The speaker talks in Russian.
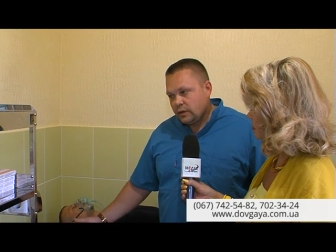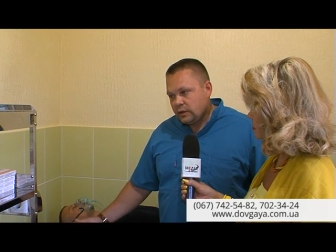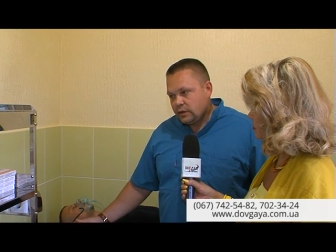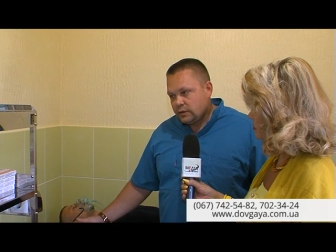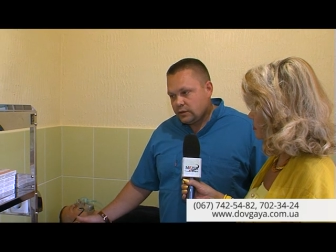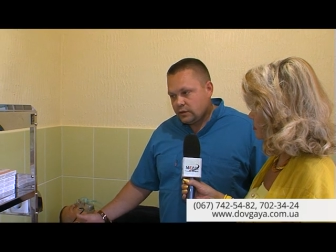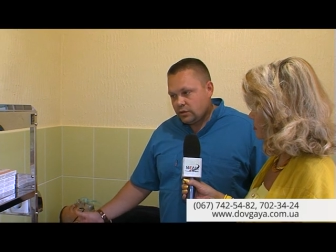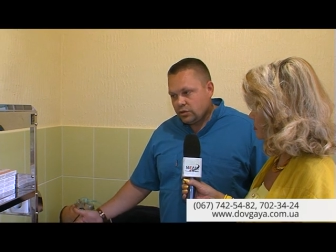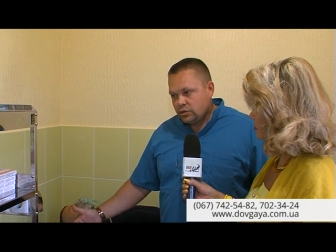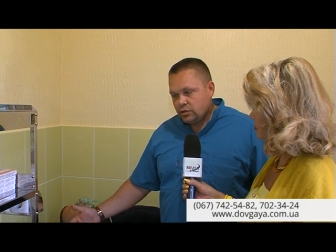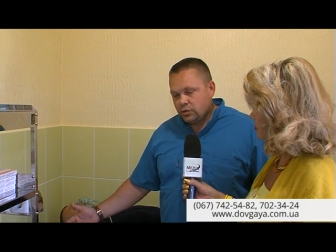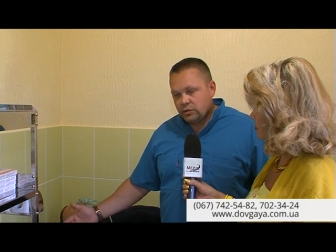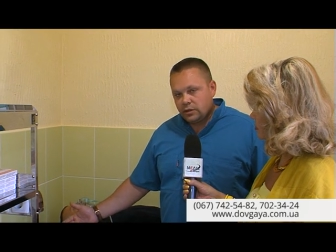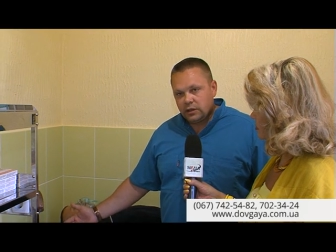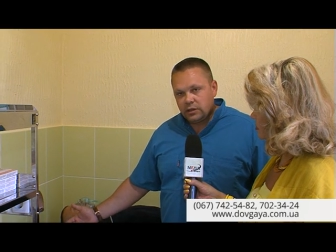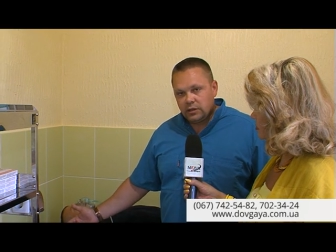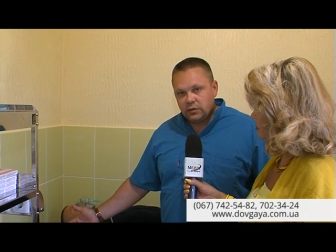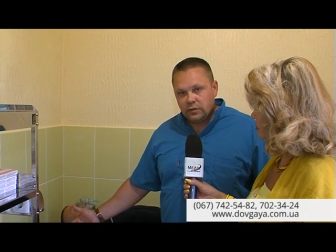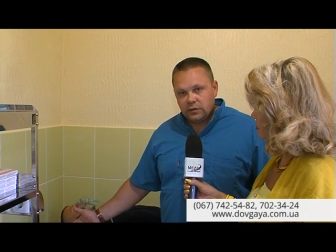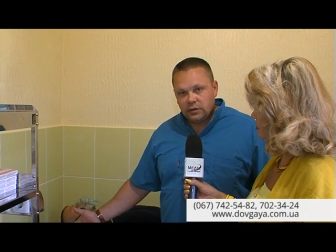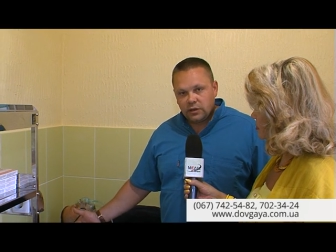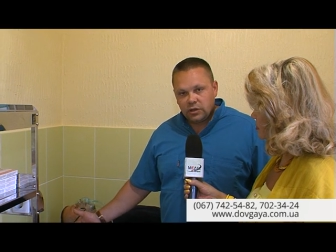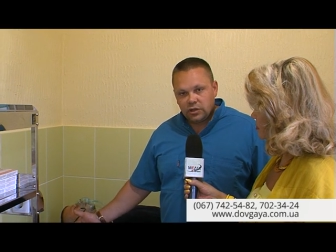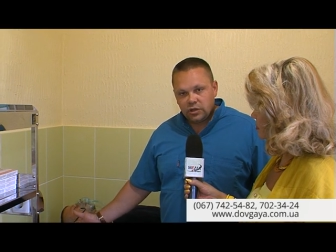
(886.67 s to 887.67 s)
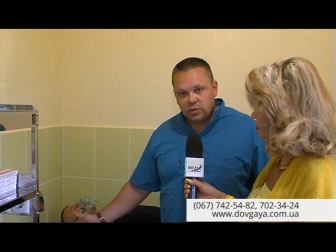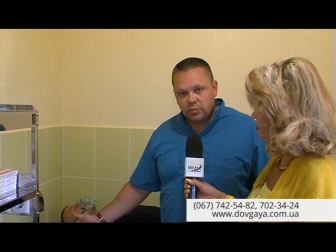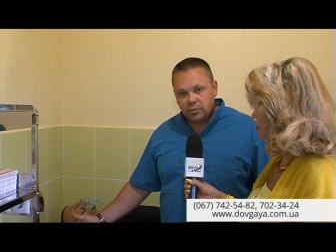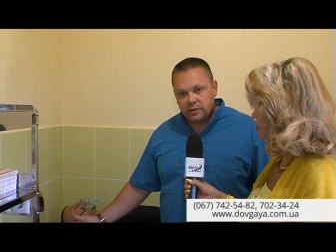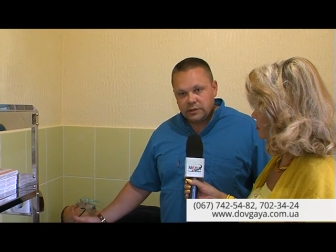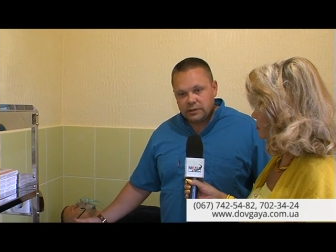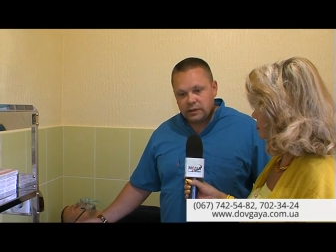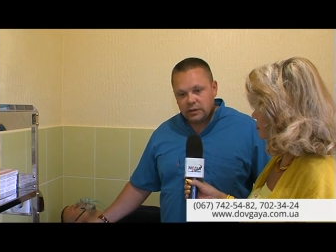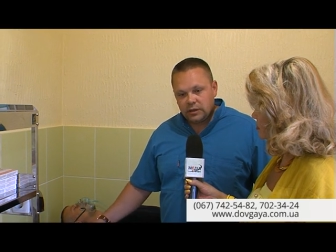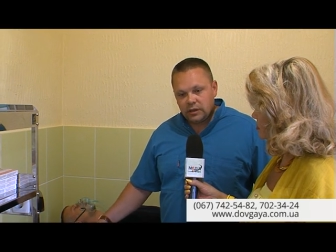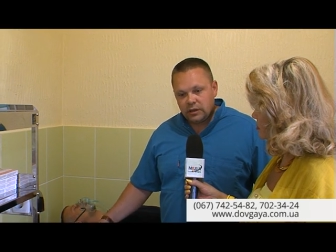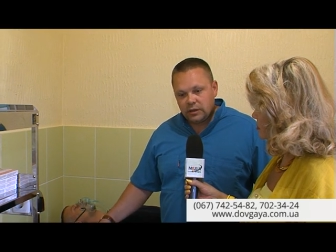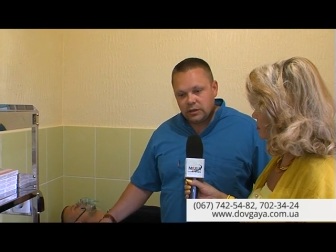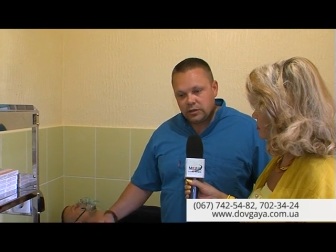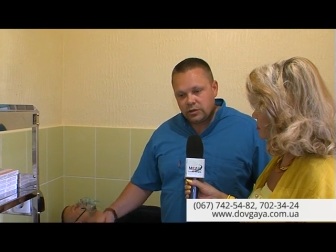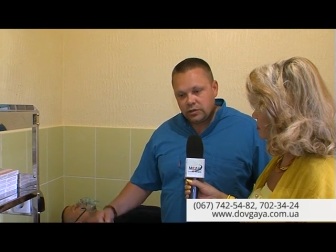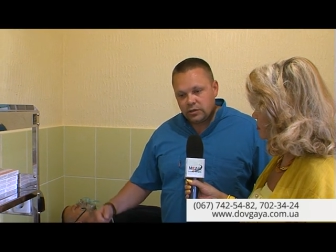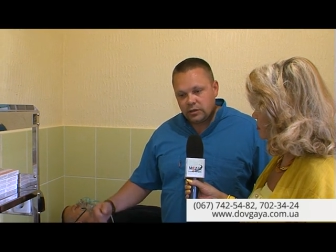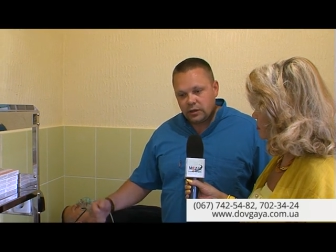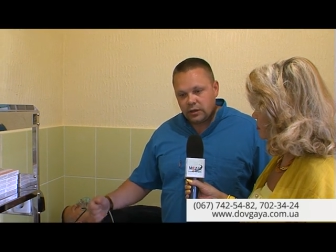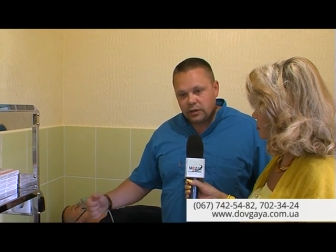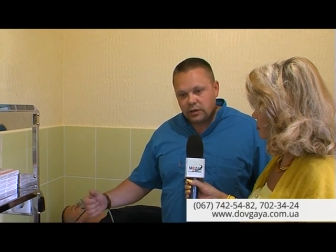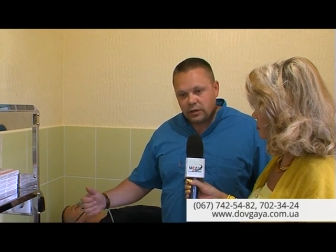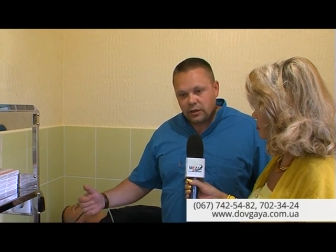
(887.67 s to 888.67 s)
За счет этого наши пациенты
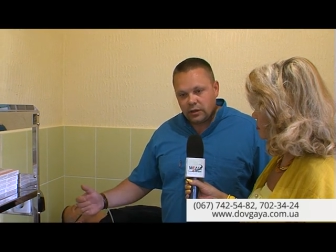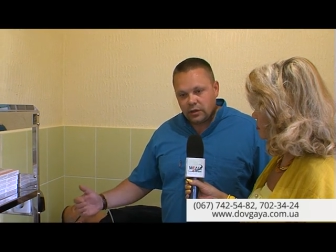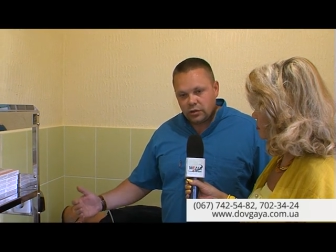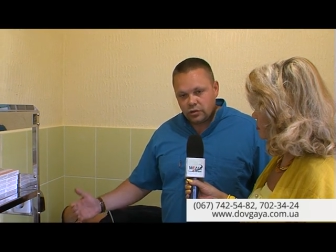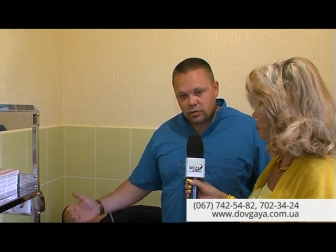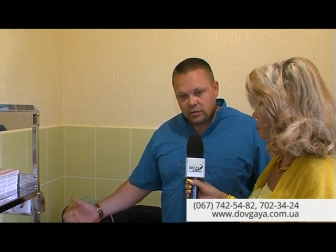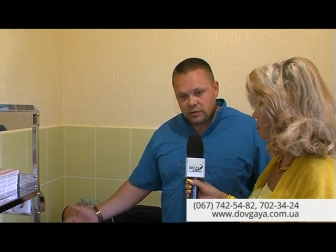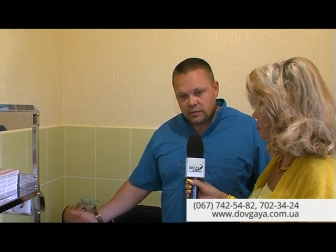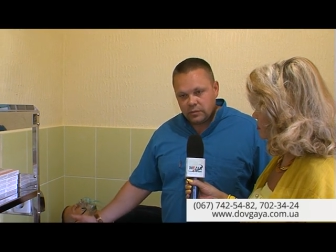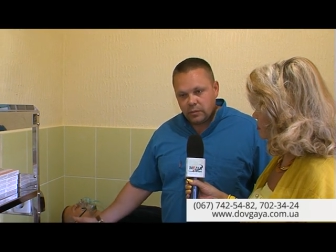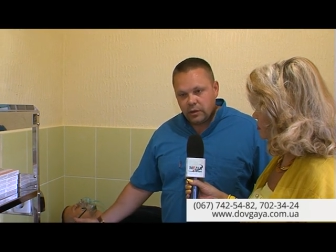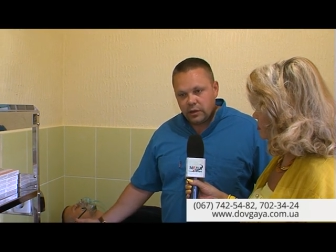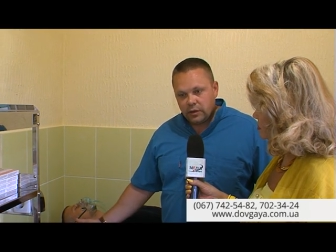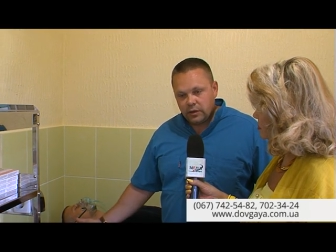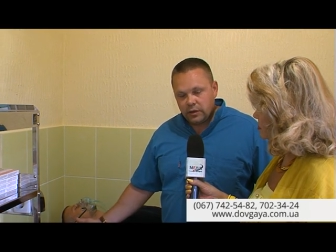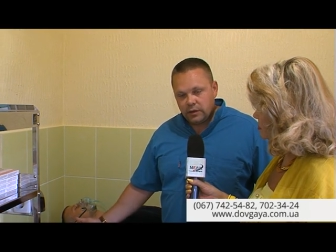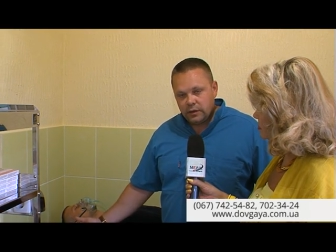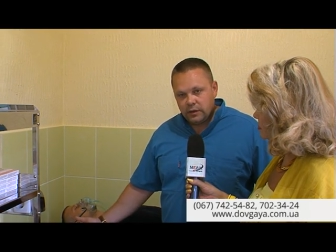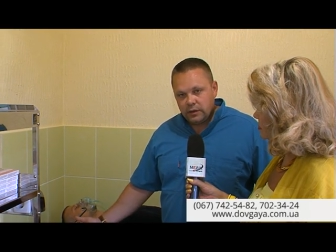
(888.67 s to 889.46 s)
начинают хорошо спать,